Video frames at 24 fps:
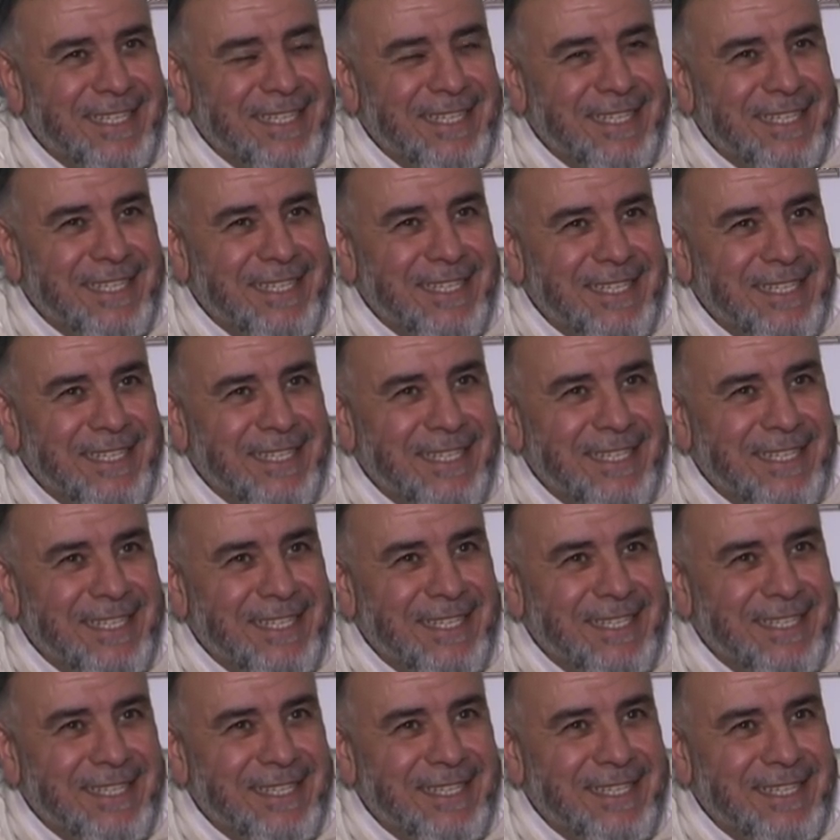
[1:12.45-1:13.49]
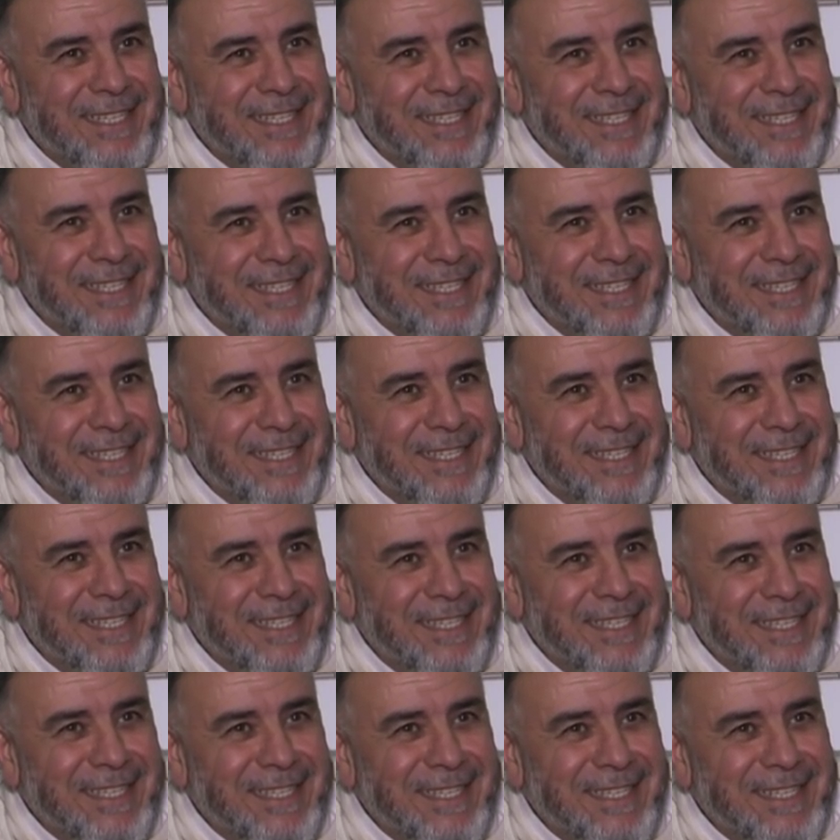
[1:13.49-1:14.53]
يعني شي حاجه اخرى مع
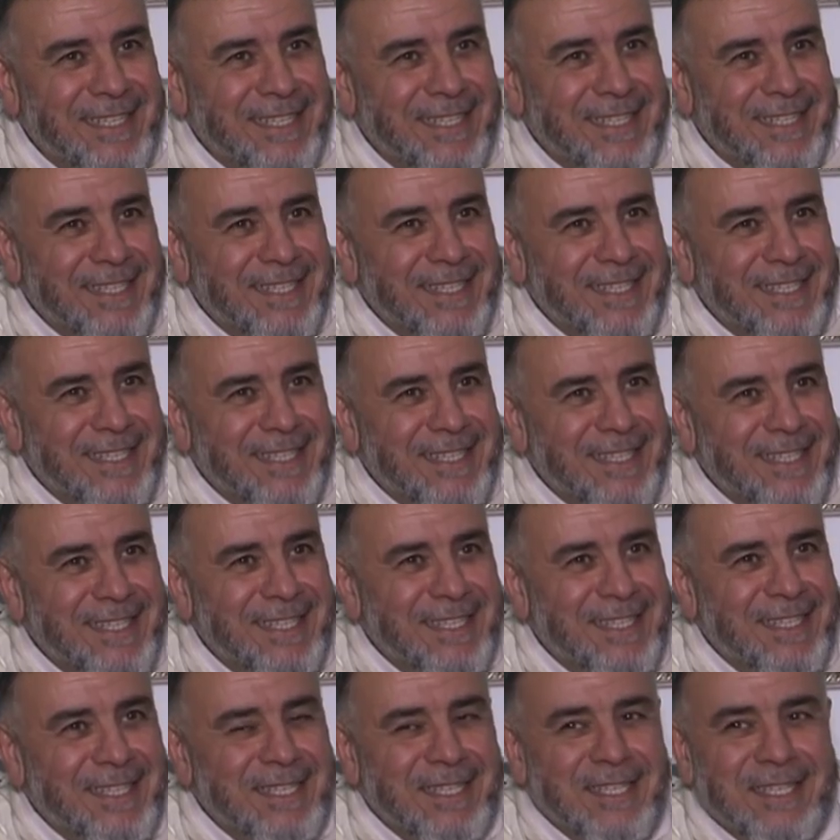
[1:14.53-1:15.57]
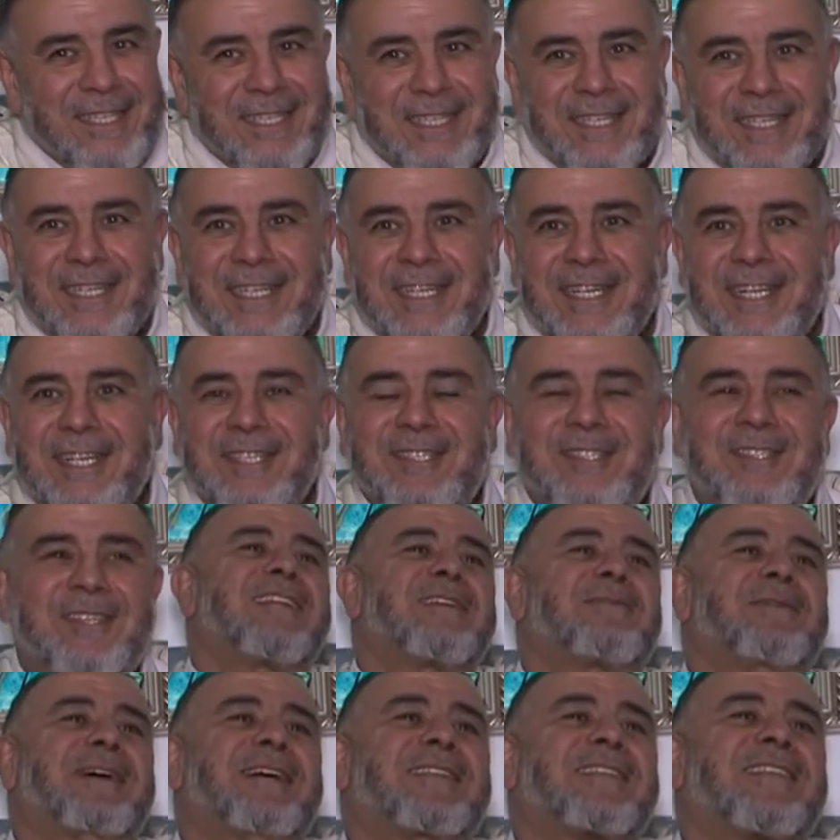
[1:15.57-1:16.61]
تسرطها ما
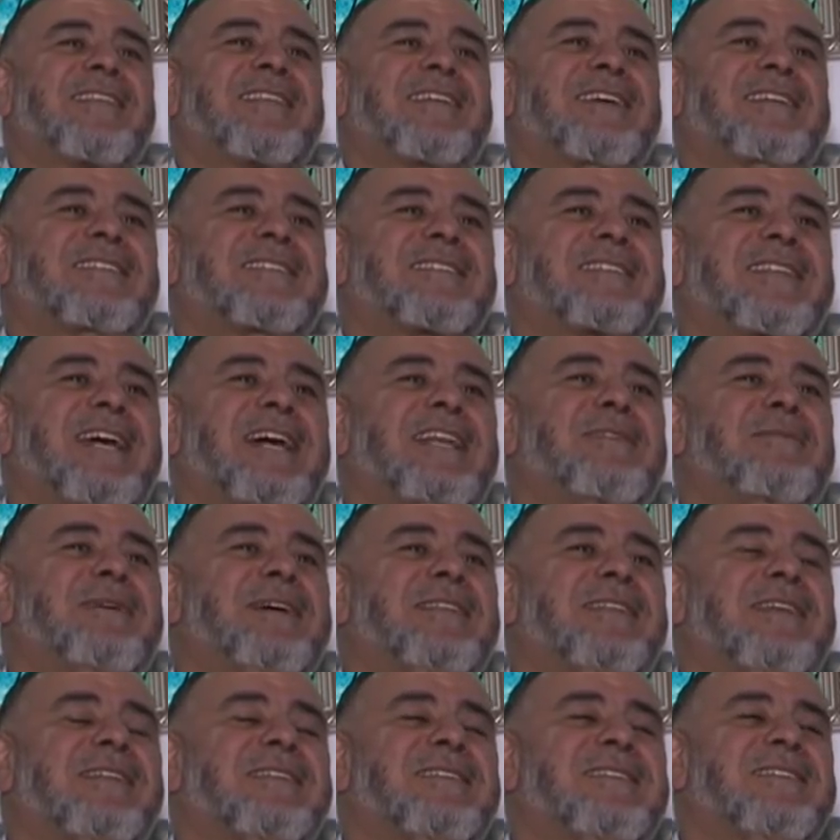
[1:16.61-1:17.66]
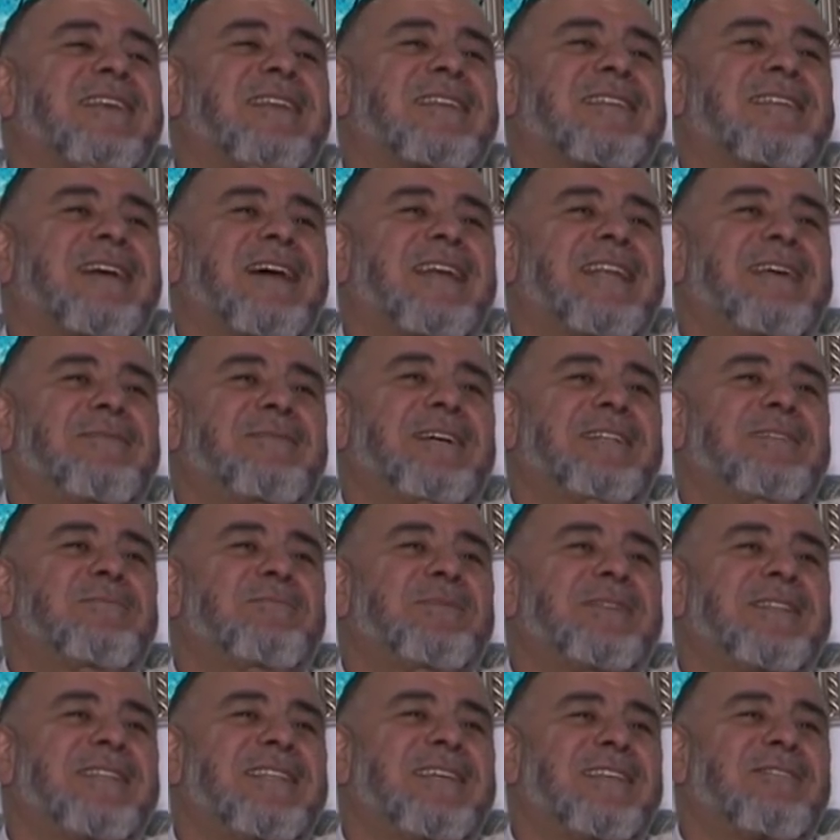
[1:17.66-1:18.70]
انا ما قدرت انا ما قدرت نسرطها لا مع
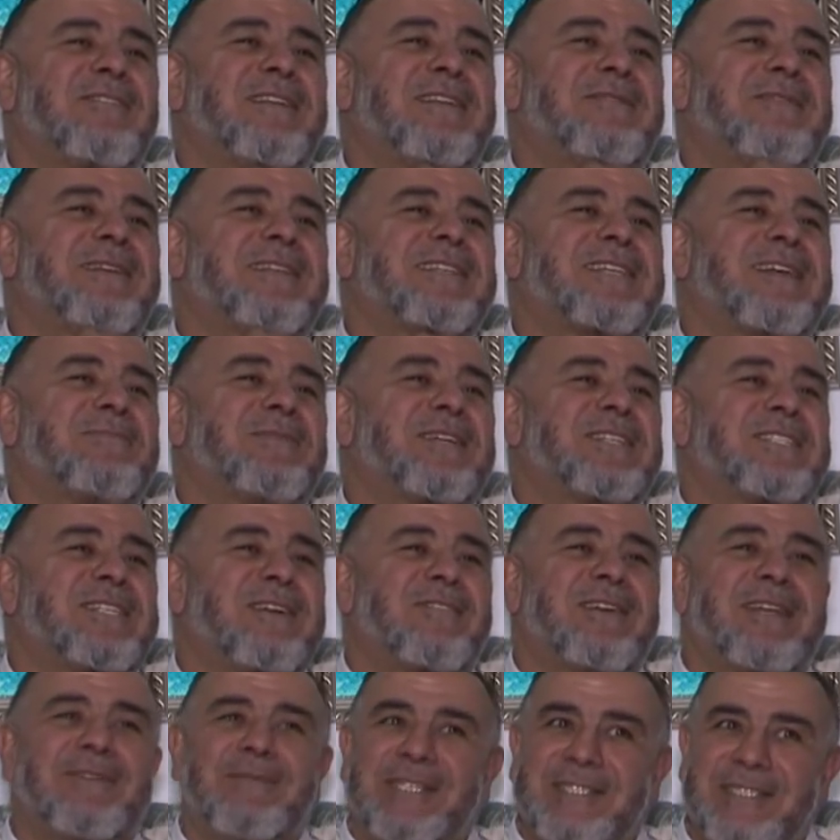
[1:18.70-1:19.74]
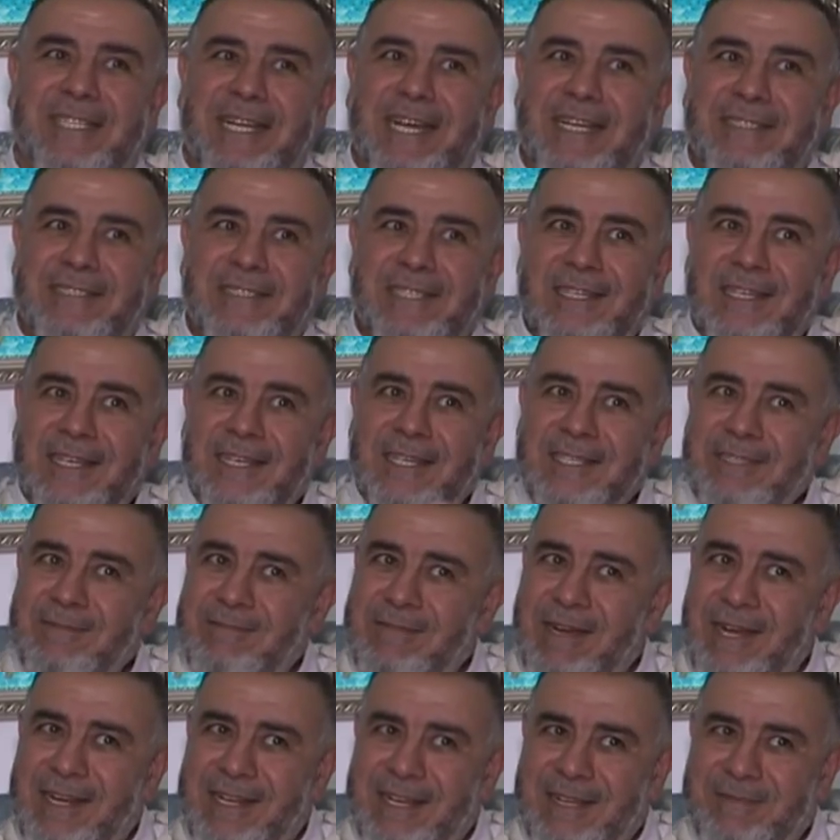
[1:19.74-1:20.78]
البندير ولا مع الكمانجه ولا مع شي حاجه
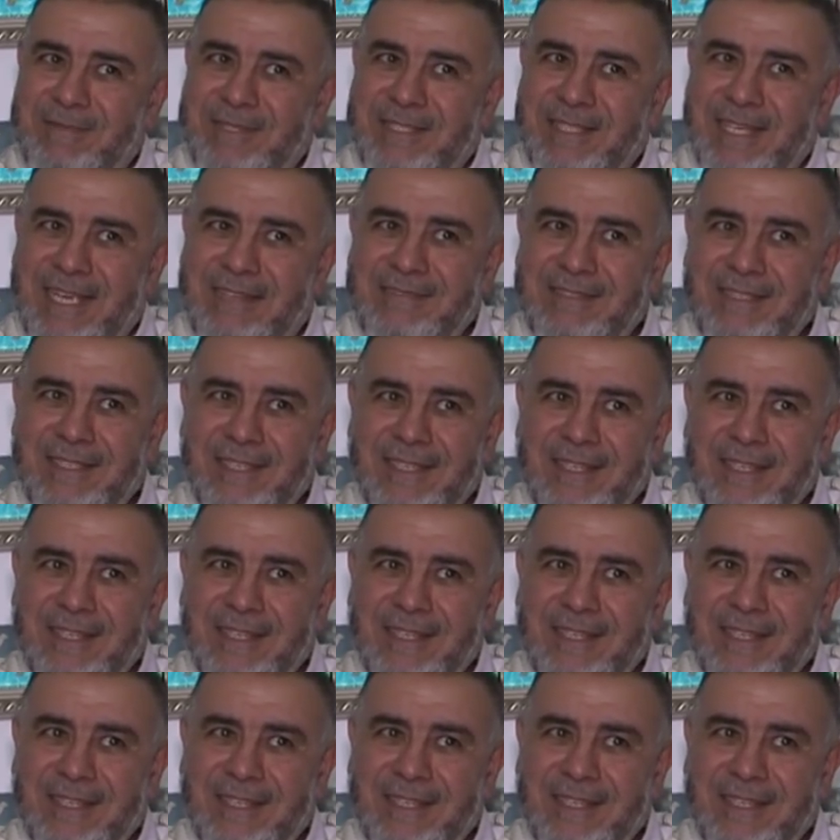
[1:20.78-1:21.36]
واعره بزاف